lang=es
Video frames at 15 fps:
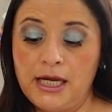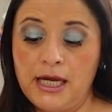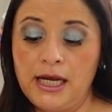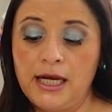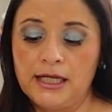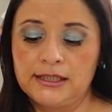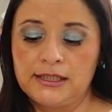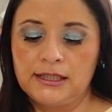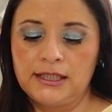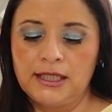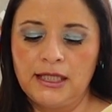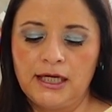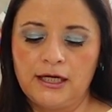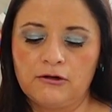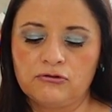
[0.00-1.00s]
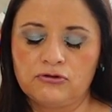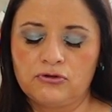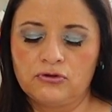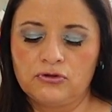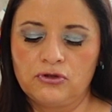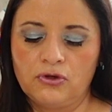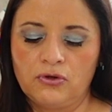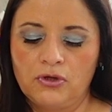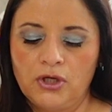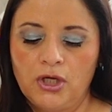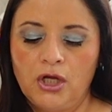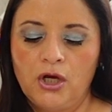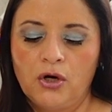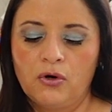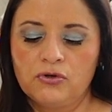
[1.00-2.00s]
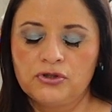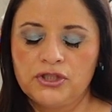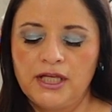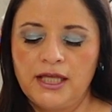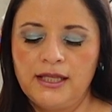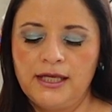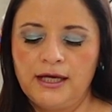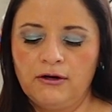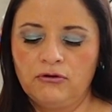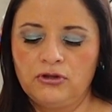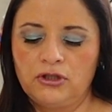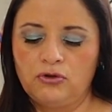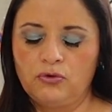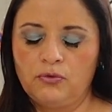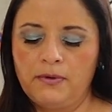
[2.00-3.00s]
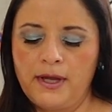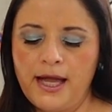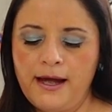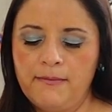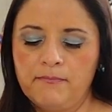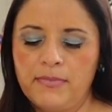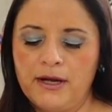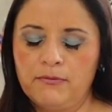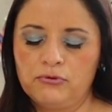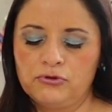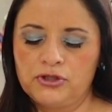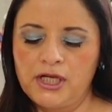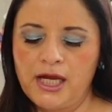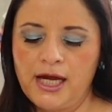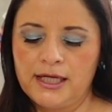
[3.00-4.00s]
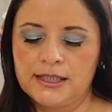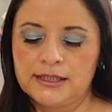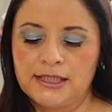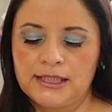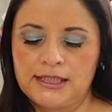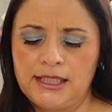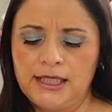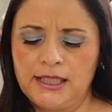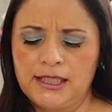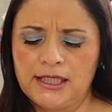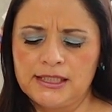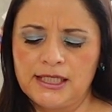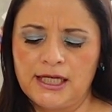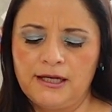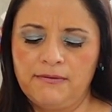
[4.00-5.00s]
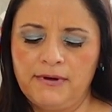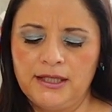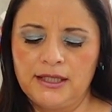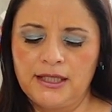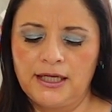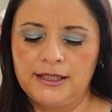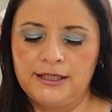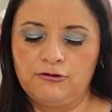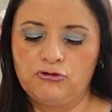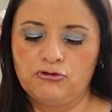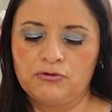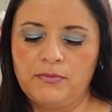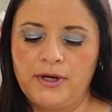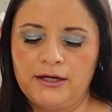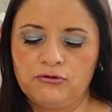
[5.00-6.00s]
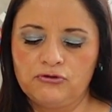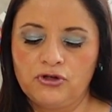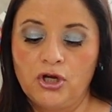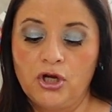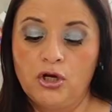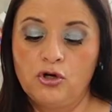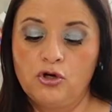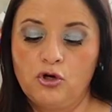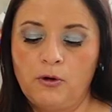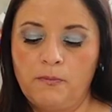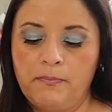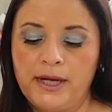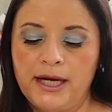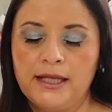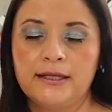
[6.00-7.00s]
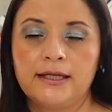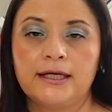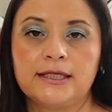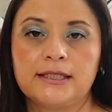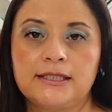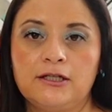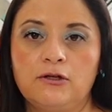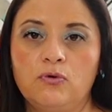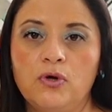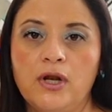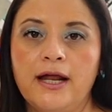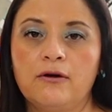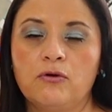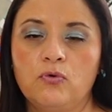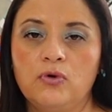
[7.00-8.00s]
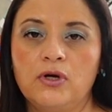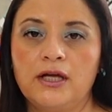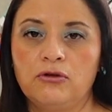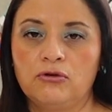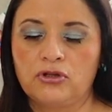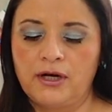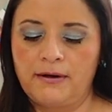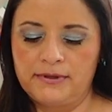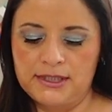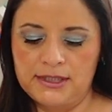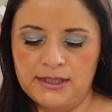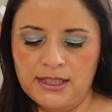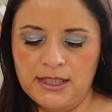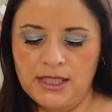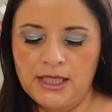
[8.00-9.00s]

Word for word: En la citada reconstrucción, José Diego titubea, balbucea, se sienta, se levanta y sus manos no paran de gesticular una y otra vez.